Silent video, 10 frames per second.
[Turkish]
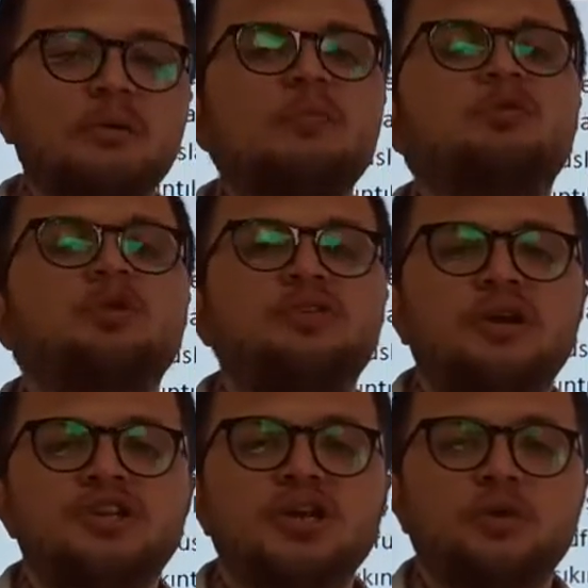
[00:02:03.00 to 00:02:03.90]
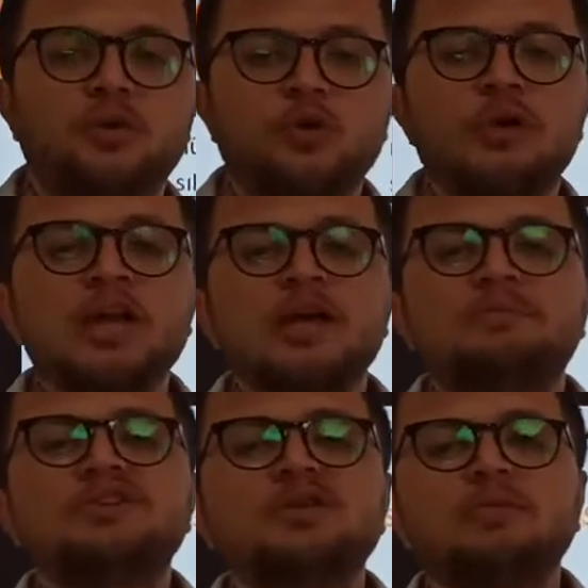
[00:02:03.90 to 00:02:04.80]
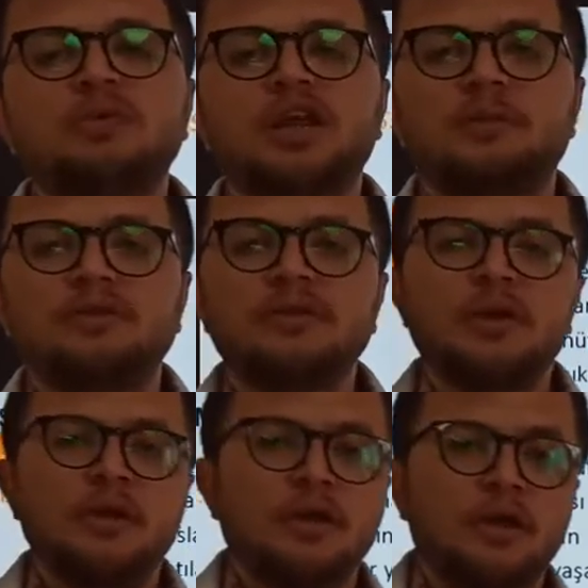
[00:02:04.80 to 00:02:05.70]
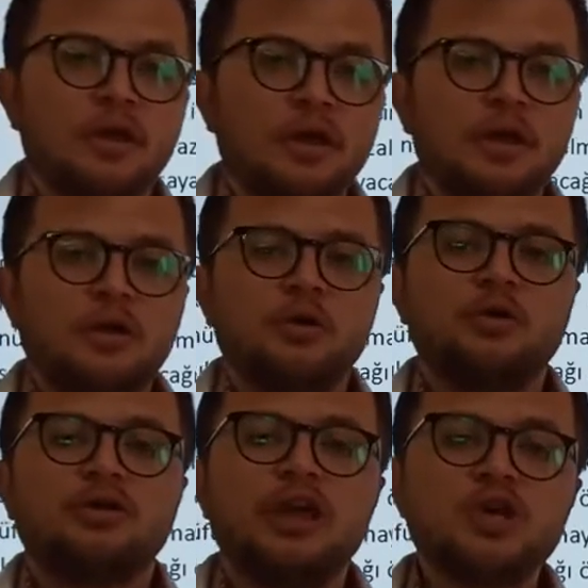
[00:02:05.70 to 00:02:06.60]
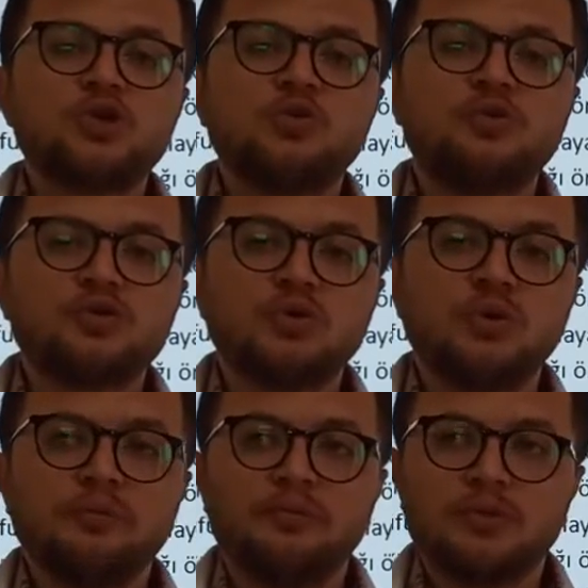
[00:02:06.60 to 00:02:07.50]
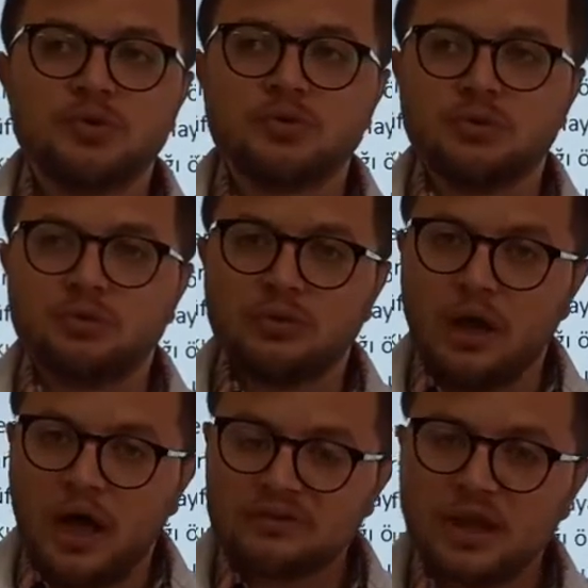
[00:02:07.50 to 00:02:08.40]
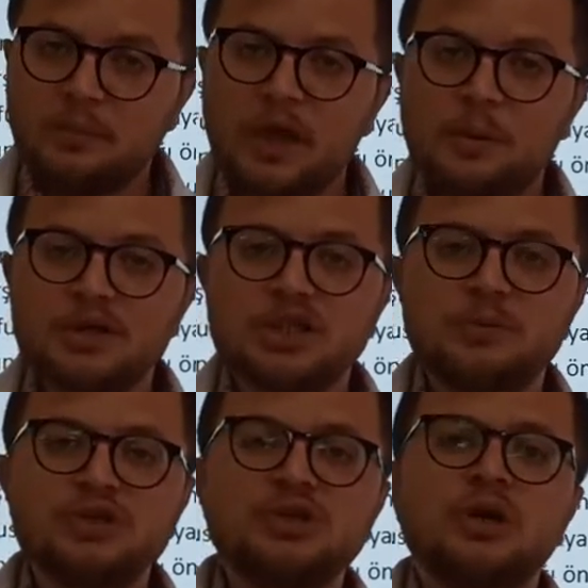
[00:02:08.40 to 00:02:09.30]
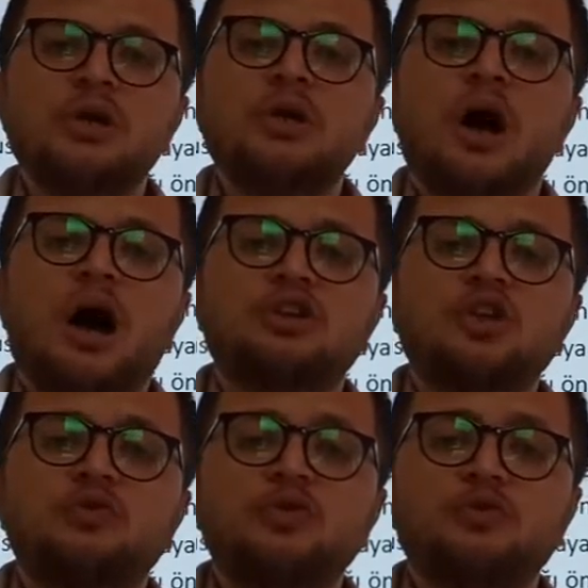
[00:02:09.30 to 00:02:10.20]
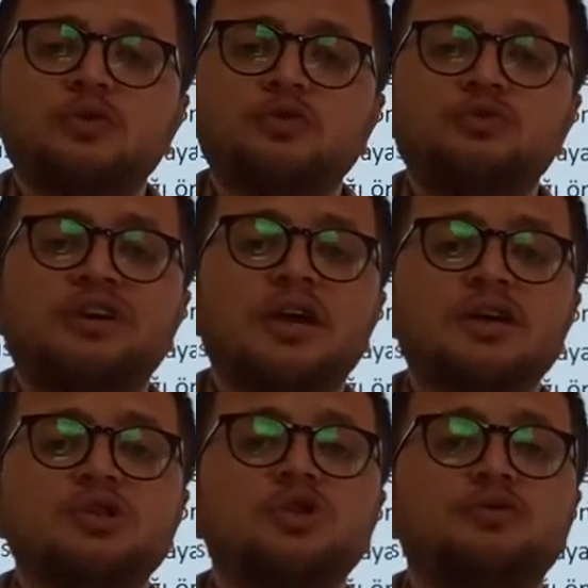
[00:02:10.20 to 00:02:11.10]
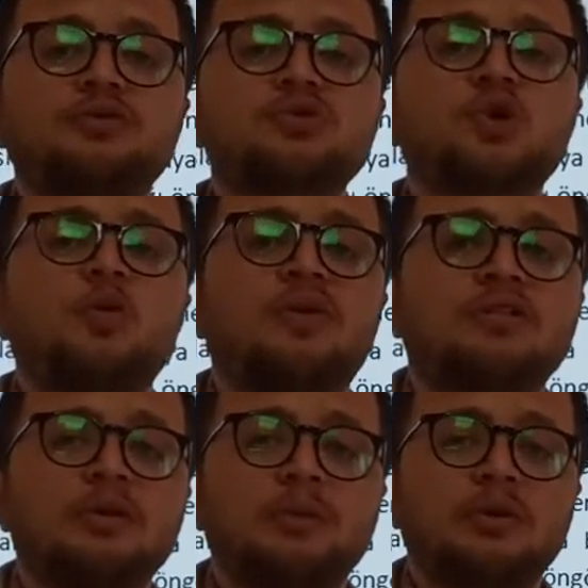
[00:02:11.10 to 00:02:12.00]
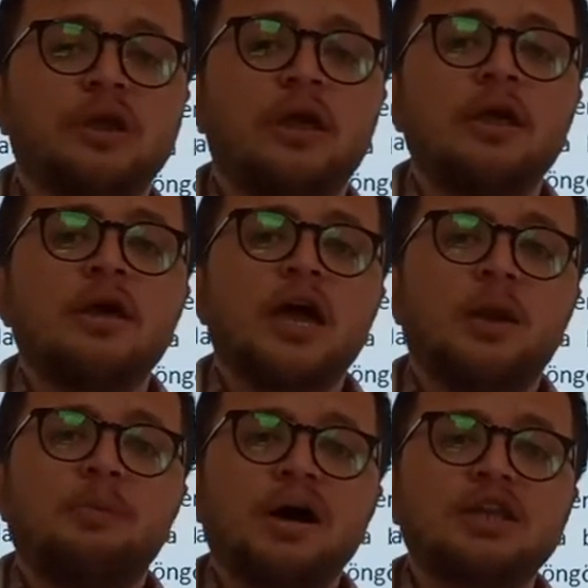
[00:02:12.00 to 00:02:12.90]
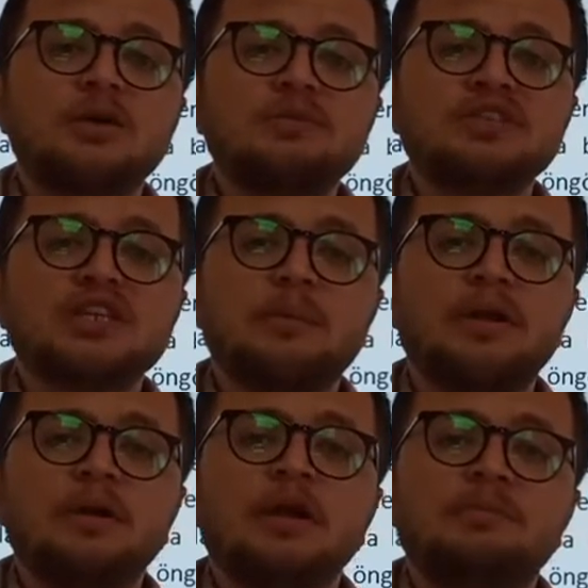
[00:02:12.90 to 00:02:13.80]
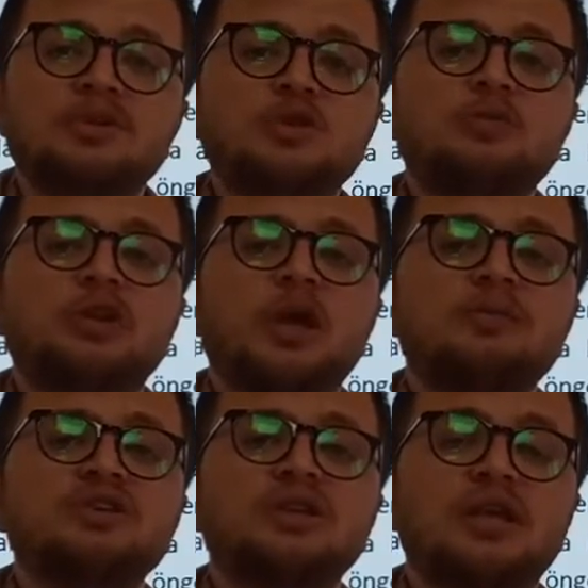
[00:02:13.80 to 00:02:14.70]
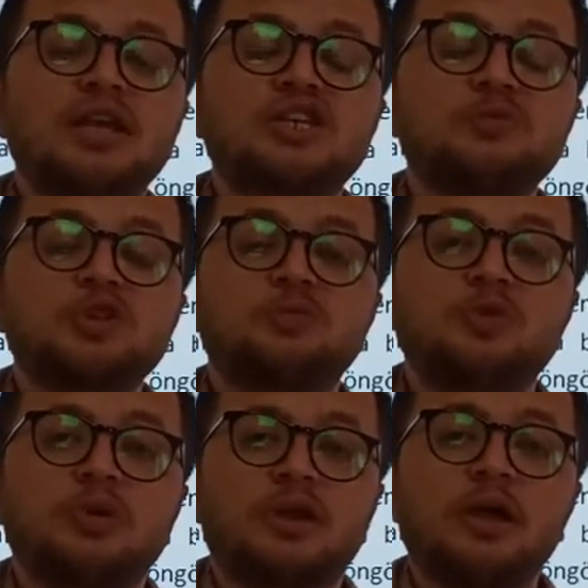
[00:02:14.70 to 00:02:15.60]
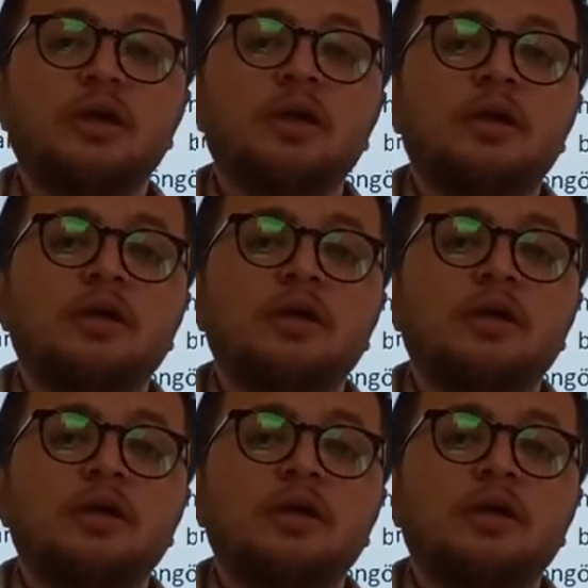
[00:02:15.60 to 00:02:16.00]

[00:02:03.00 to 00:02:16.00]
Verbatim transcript: hemen profilini çıkarıyorum. Bizim ülkemiz e, genç nüfusu azalmaya başlamış, aktif nüfusu ve yaşlı nüfusu çok fazla bir ülke. Yani baktığımız zaman bizim ülkemiz gelişmiş bir ülke